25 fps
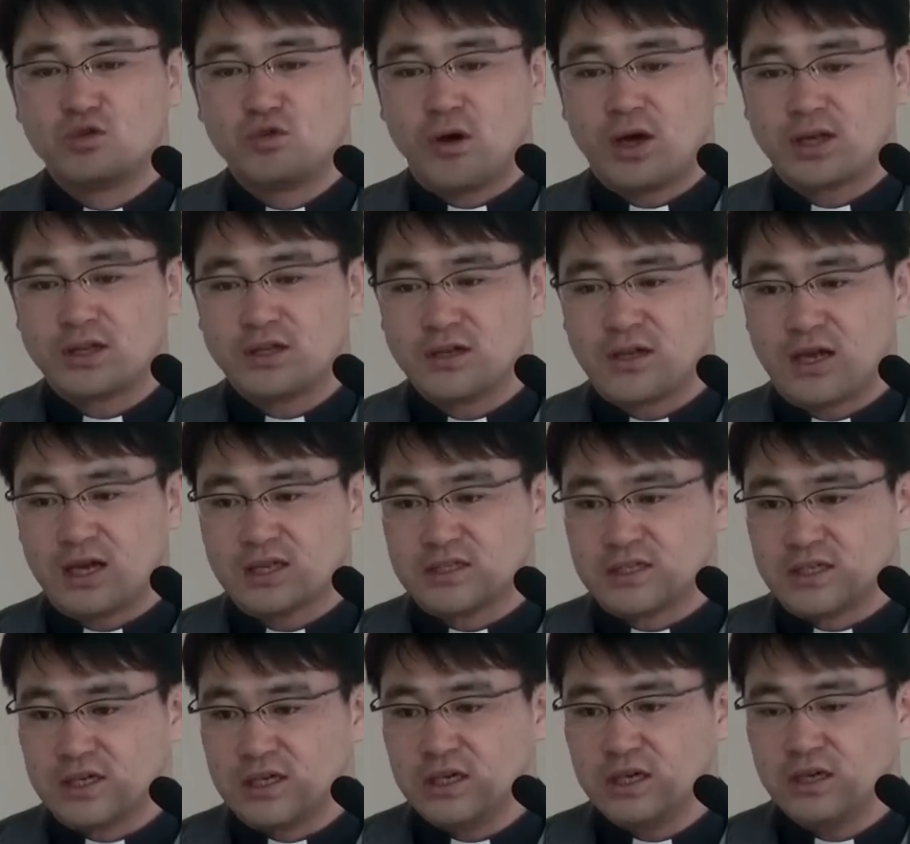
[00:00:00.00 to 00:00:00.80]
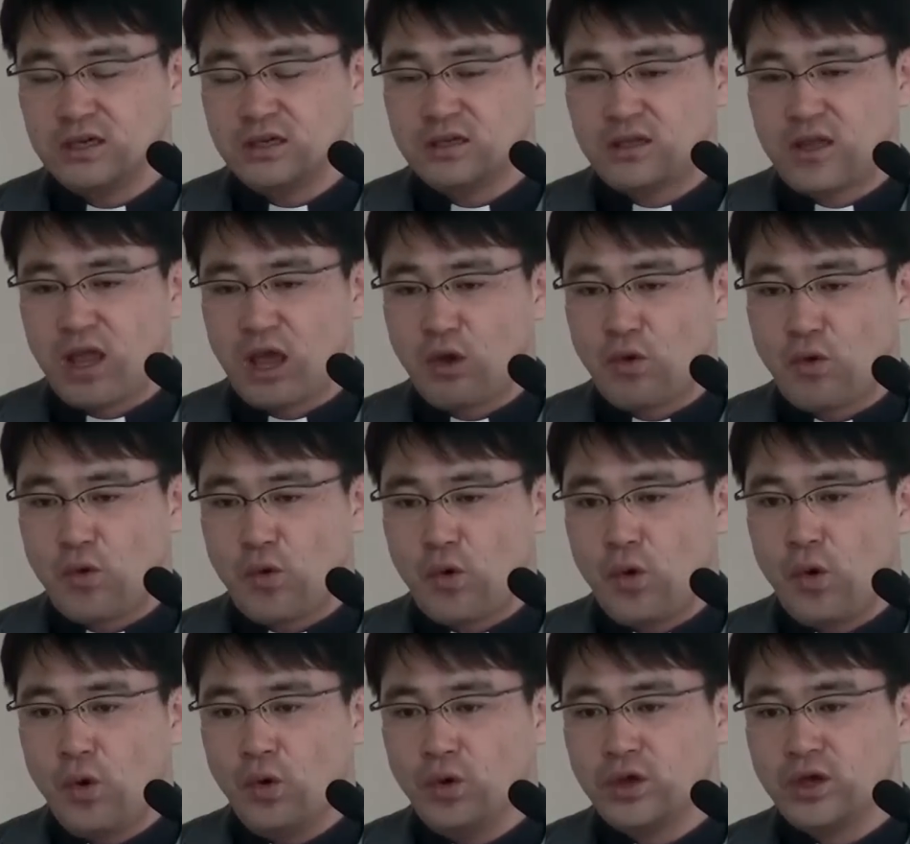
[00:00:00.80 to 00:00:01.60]
아들까지
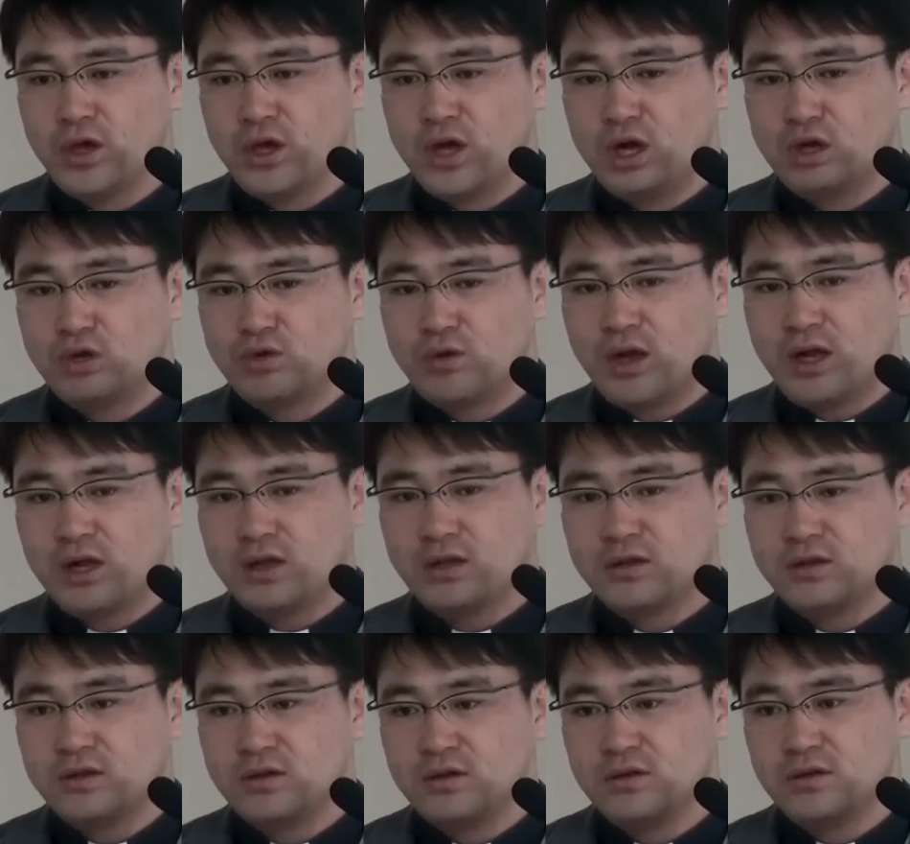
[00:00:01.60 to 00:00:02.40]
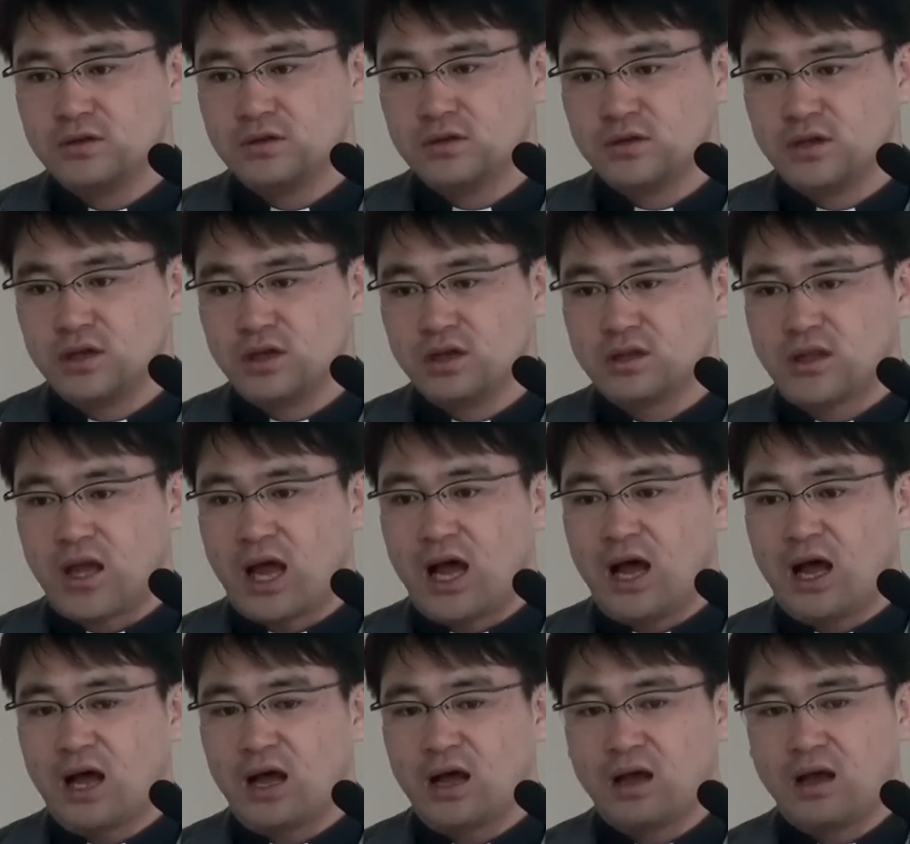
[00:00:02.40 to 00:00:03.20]
됐고 이 열두 아들들이
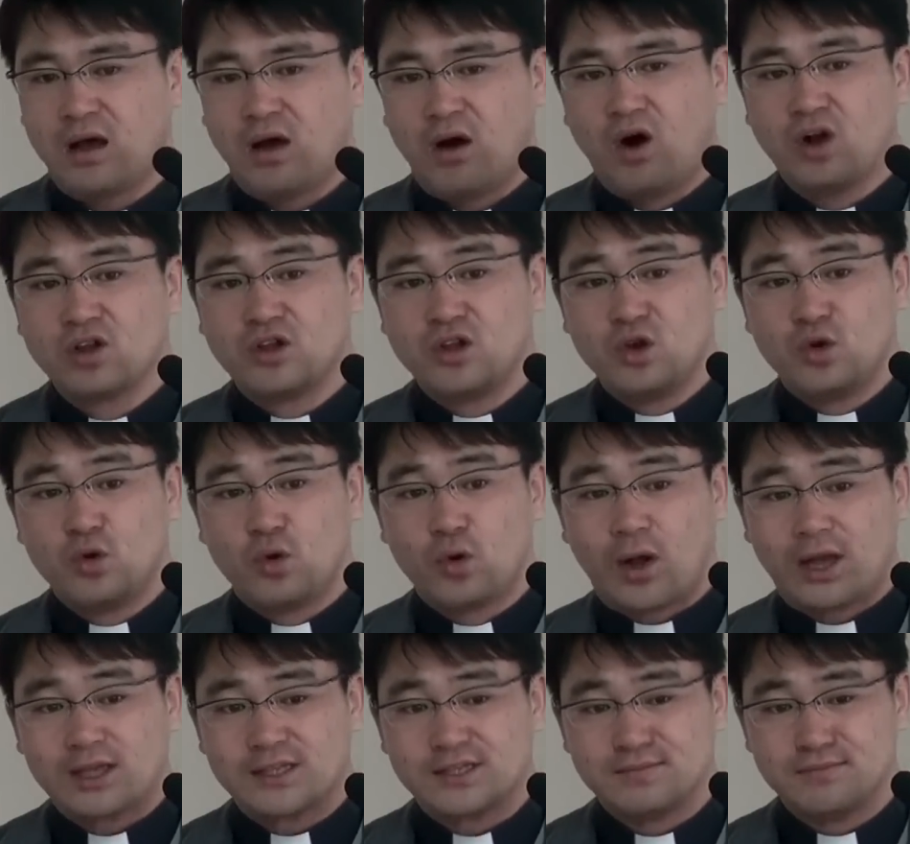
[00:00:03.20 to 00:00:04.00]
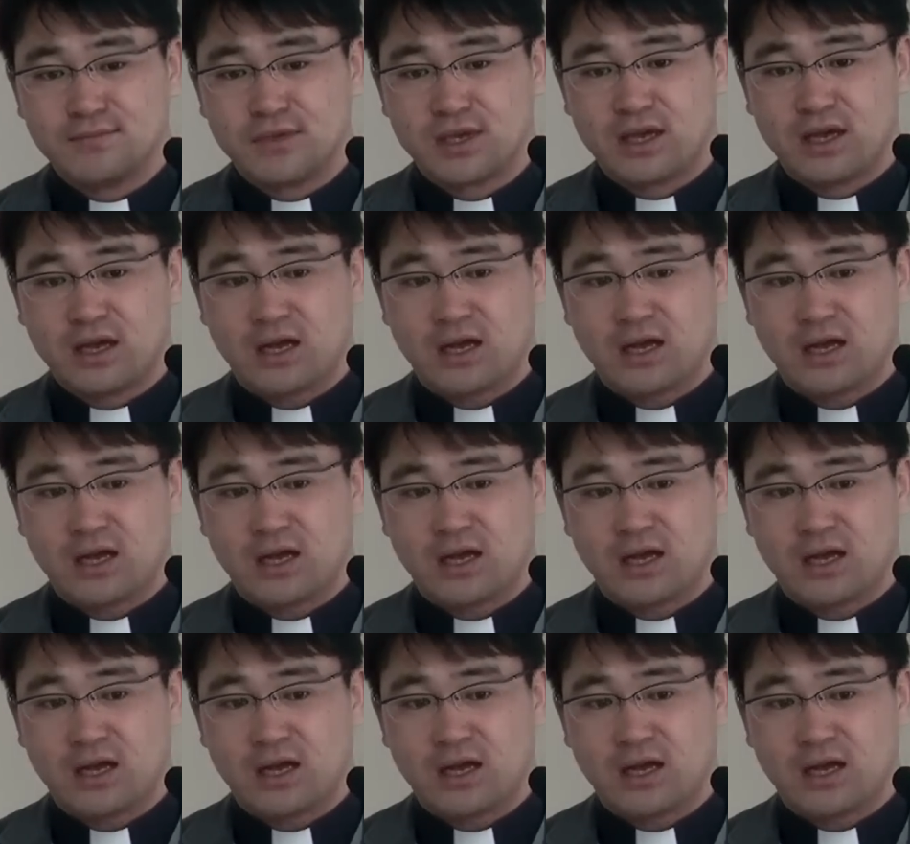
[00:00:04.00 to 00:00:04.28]
다 어디로 갔습니까?